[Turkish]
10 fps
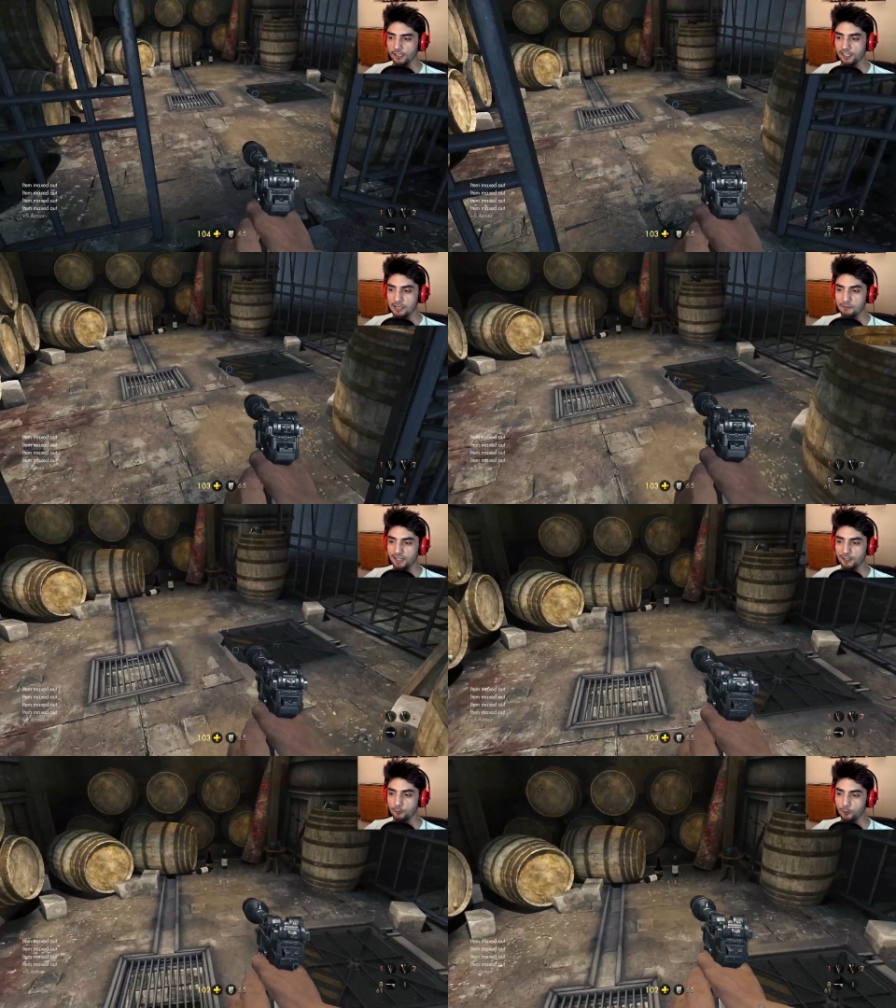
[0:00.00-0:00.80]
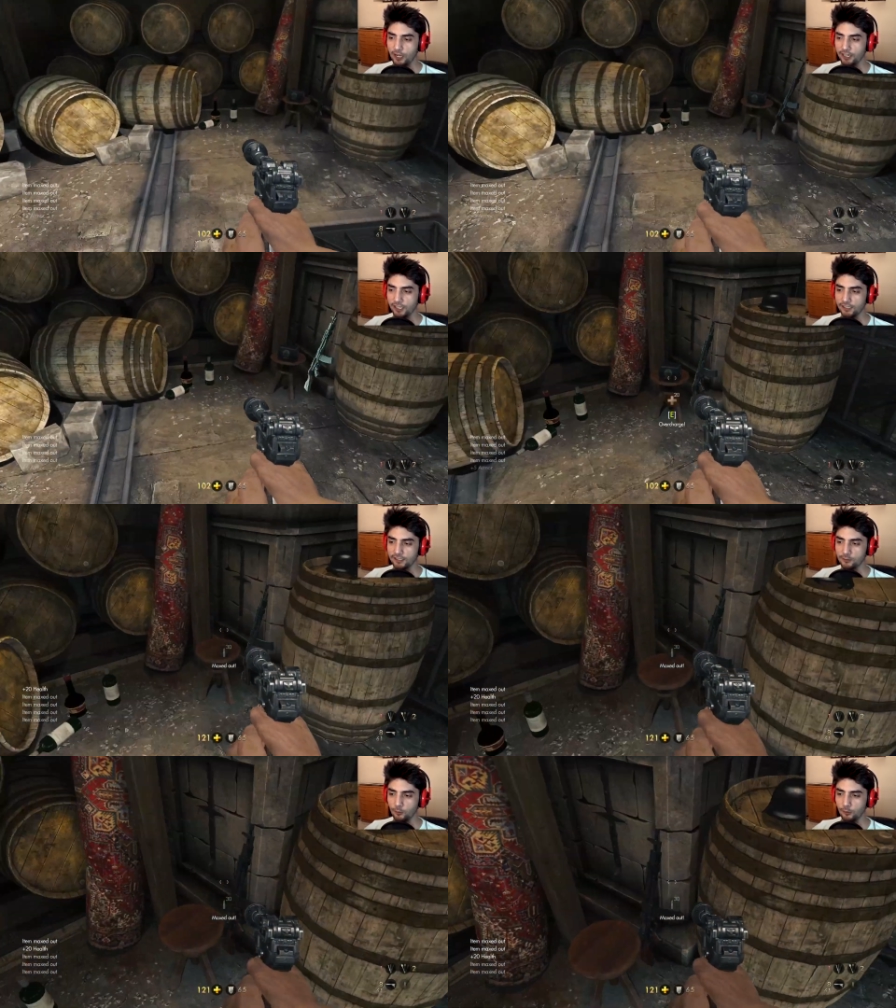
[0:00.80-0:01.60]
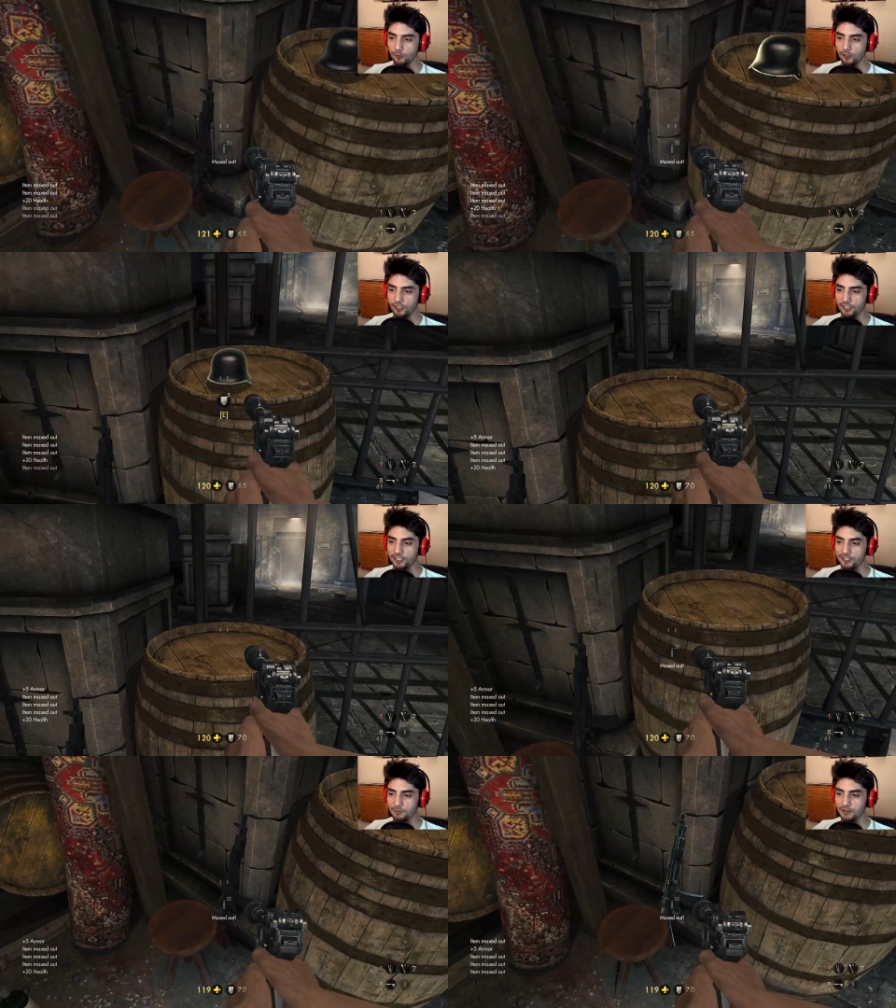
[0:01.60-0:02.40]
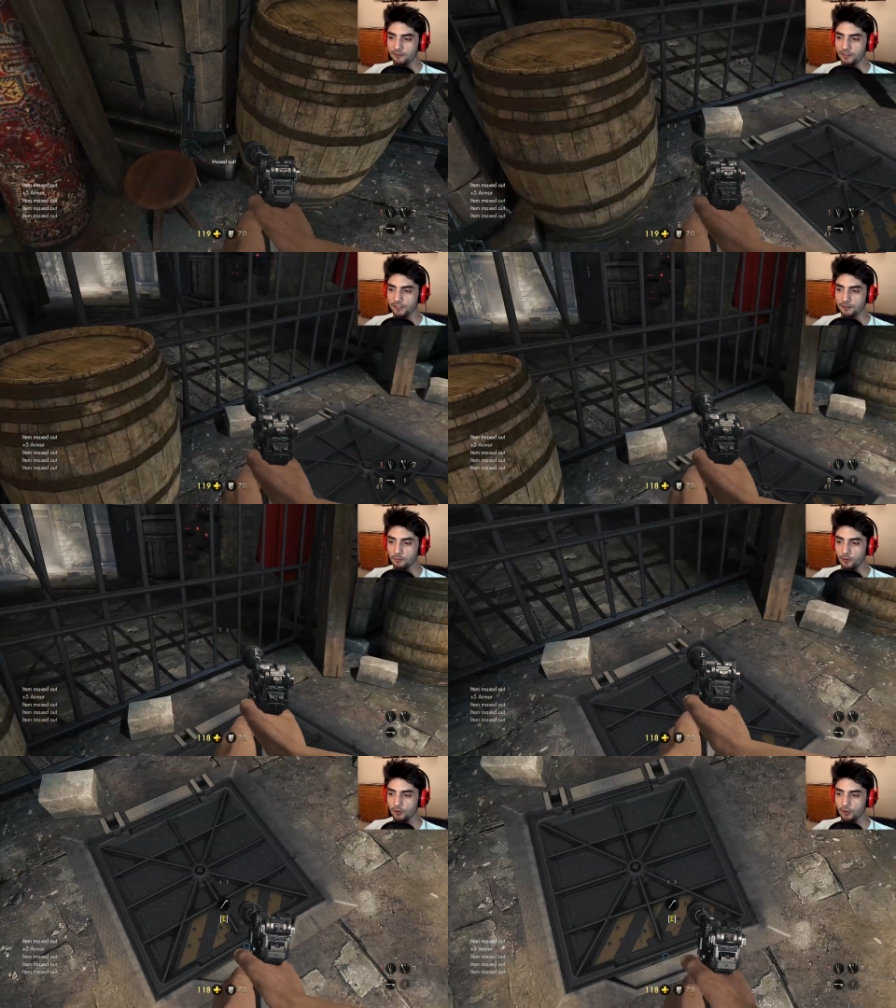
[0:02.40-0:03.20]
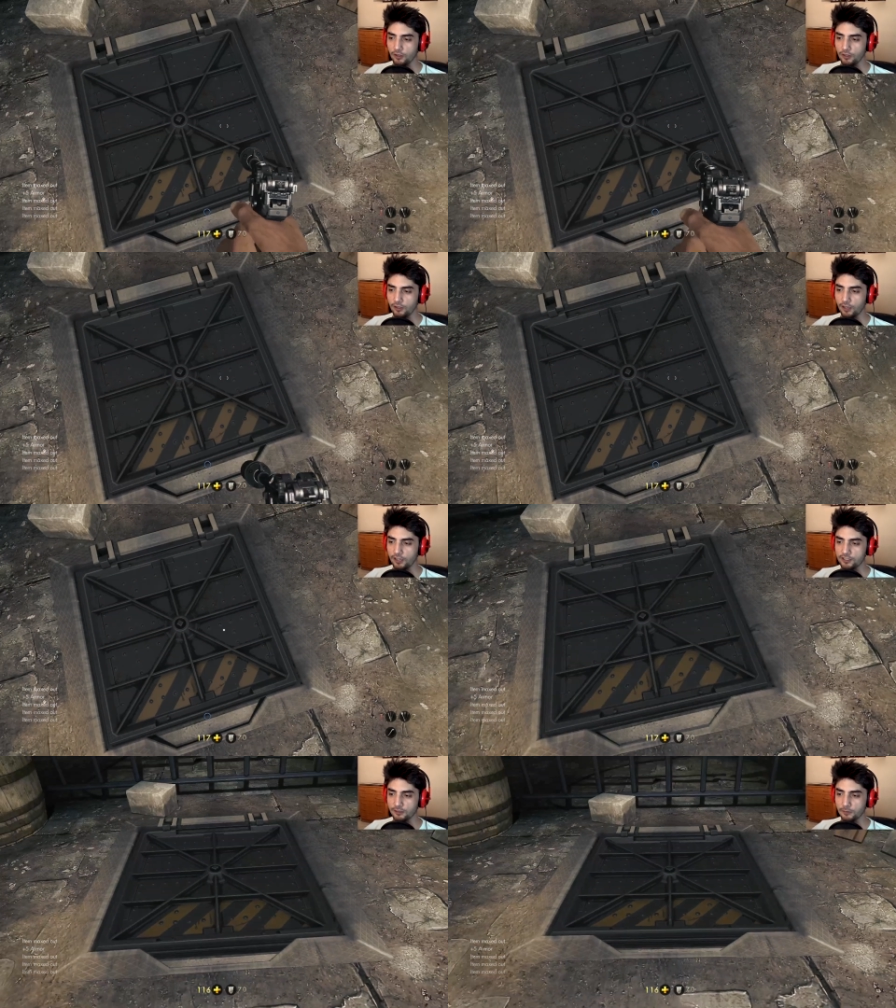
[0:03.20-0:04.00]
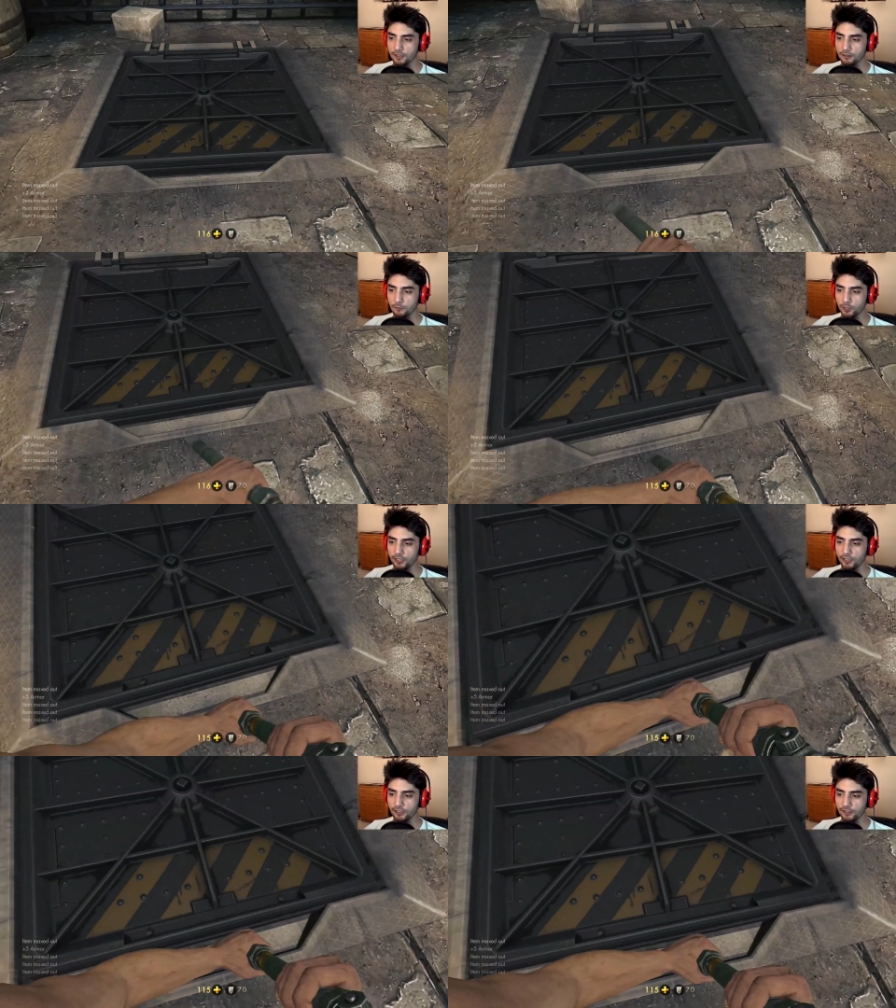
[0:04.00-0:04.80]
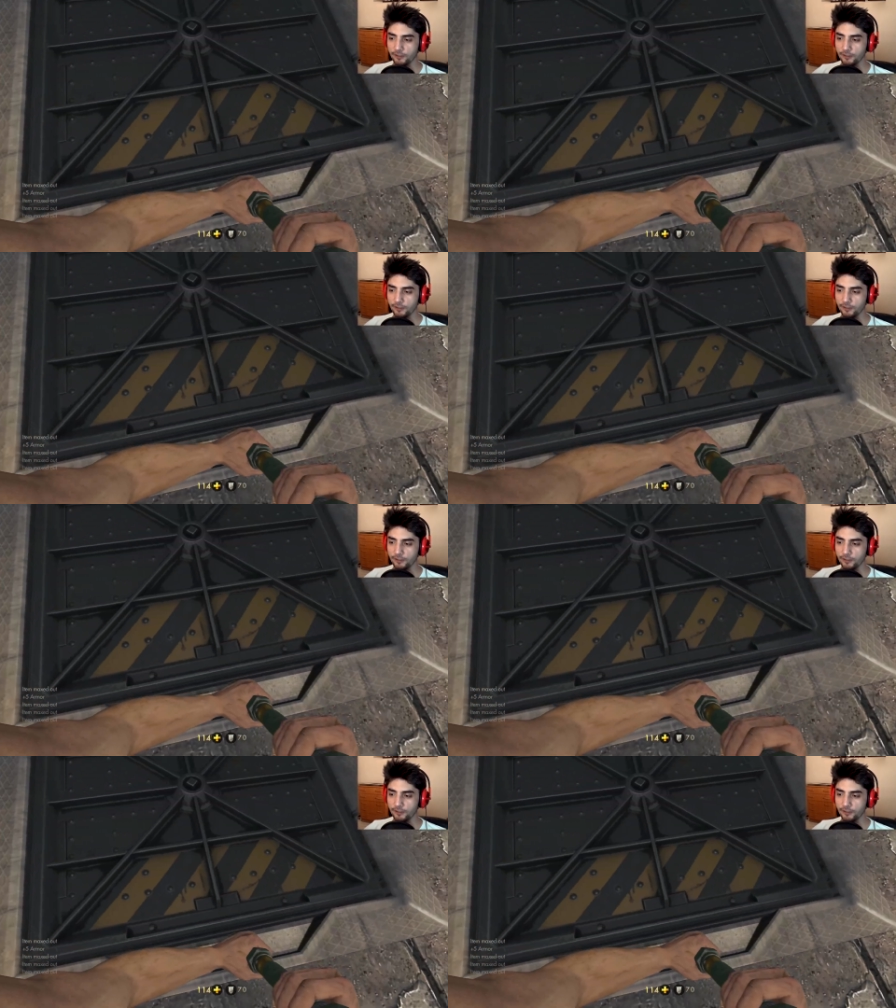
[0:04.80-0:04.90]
Nemli ile kuru aynı anda nasıl oluyor? Hiçbir fikrim yok. Açalım bakalım buraya.